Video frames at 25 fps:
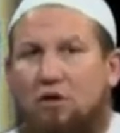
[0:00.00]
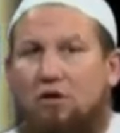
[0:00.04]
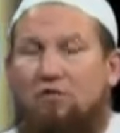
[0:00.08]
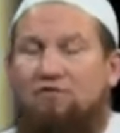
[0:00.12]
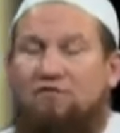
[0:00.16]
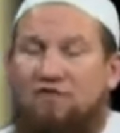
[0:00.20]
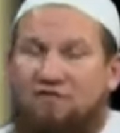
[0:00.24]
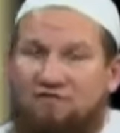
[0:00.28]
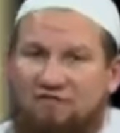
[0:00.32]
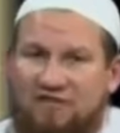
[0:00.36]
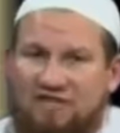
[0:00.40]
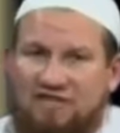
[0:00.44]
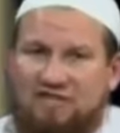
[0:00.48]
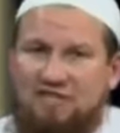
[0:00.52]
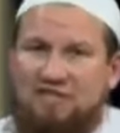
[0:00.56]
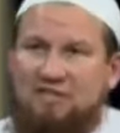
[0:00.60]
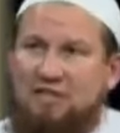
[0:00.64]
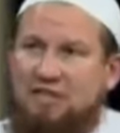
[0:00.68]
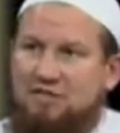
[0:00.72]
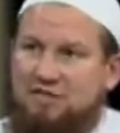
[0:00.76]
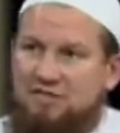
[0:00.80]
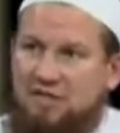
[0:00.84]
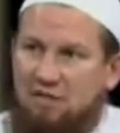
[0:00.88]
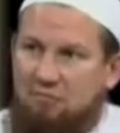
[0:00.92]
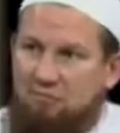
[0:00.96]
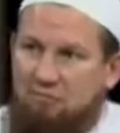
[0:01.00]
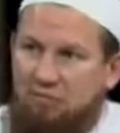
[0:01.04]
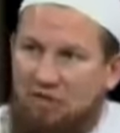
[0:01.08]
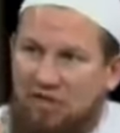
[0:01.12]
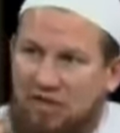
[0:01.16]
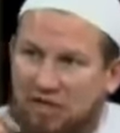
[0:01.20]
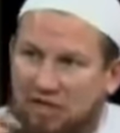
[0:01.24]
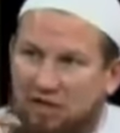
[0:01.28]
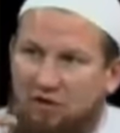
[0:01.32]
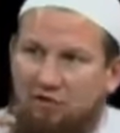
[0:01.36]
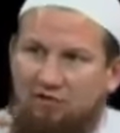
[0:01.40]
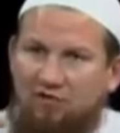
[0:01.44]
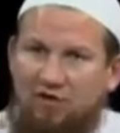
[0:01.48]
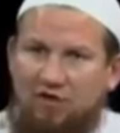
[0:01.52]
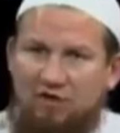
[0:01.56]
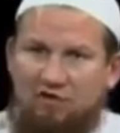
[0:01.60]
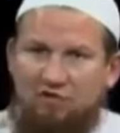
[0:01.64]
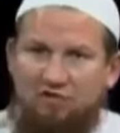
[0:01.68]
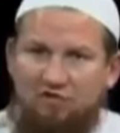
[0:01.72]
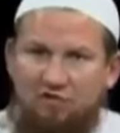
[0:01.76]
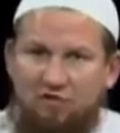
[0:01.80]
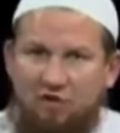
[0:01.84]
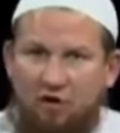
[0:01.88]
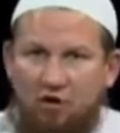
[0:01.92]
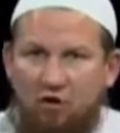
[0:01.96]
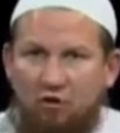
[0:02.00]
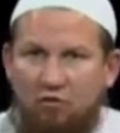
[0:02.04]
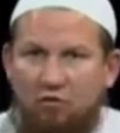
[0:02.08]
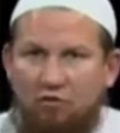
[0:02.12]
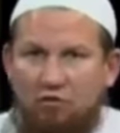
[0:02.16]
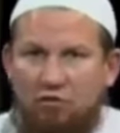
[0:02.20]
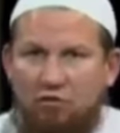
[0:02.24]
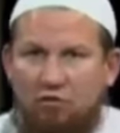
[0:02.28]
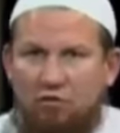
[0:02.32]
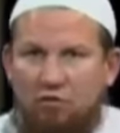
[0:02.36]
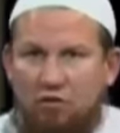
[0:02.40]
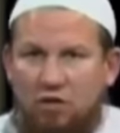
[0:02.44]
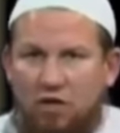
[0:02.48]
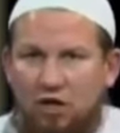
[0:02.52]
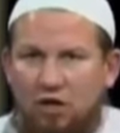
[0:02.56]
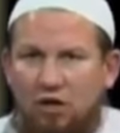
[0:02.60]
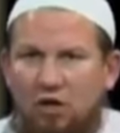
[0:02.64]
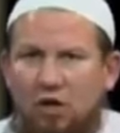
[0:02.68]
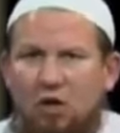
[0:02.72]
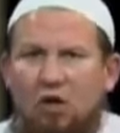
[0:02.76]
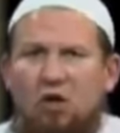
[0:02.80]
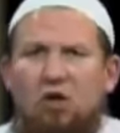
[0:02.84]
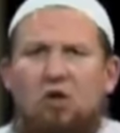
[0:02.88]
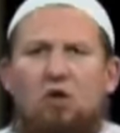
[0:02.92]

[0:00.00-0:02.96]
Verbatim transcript: Und wir wissen, dass der Blick auf eine Frau, ja,